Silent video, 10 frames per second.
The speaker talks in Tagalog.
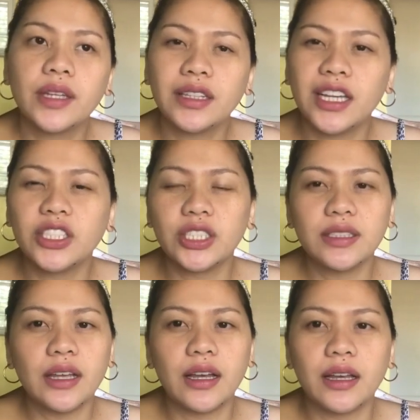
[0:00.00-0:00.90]
na siya
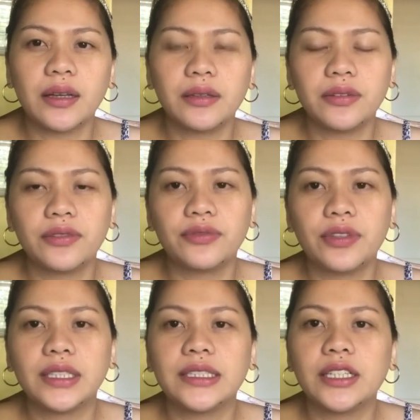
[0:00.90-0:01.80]
sa
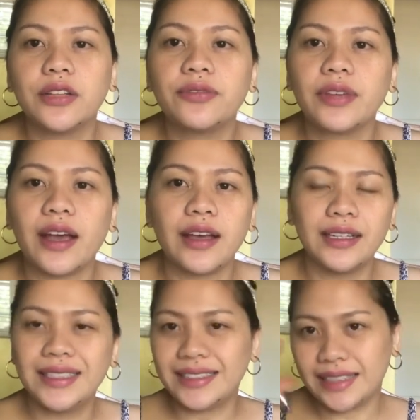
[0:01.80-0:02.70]
Philadelphia
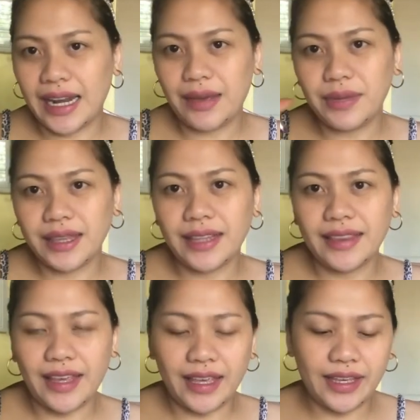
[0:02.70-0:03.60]
salamat
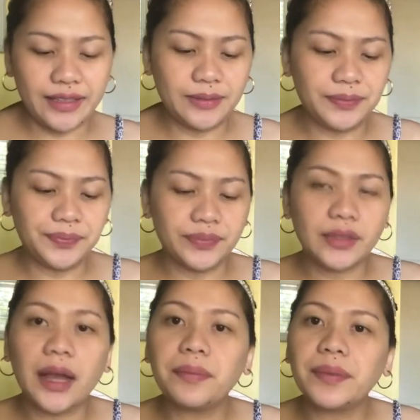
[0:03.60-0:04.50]
ate
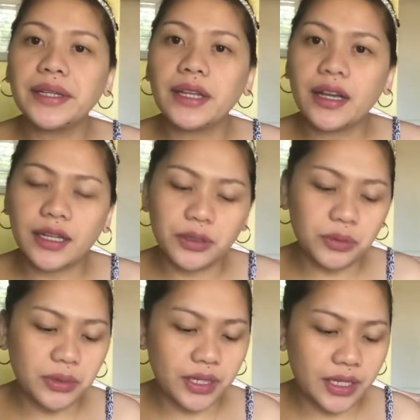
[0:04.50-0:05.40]
amping diha
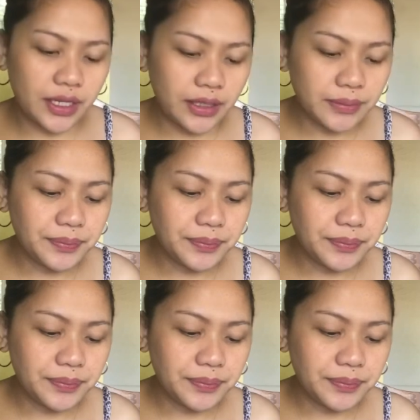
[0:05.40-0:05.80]
kanunay